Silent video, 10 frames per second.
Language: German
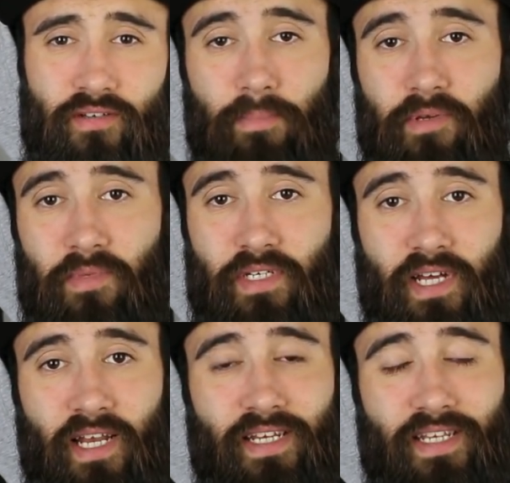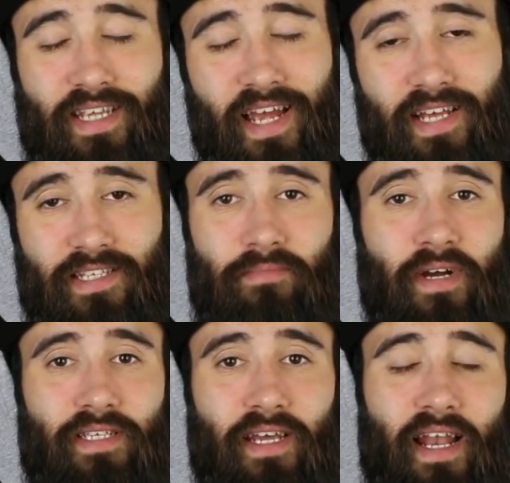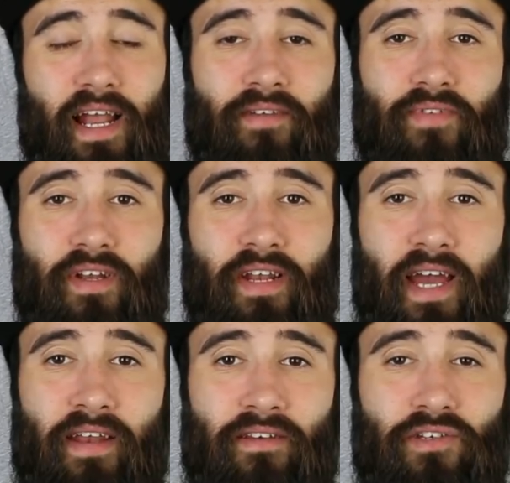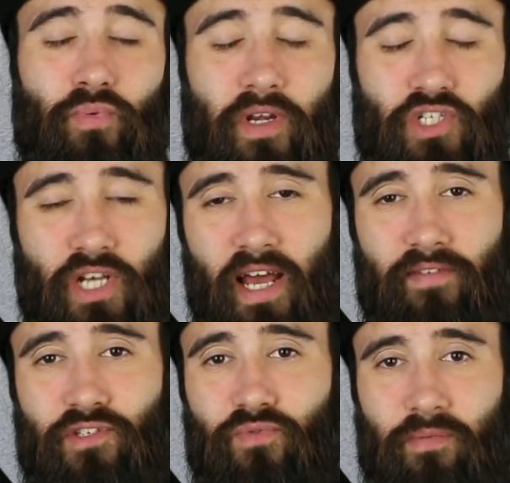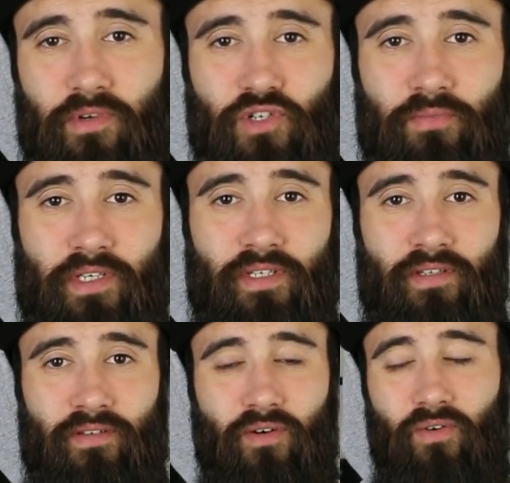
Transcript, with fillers: habe ich mich dann das erste Mal seit langem wieder in einen Twitch-Livestream geschmissen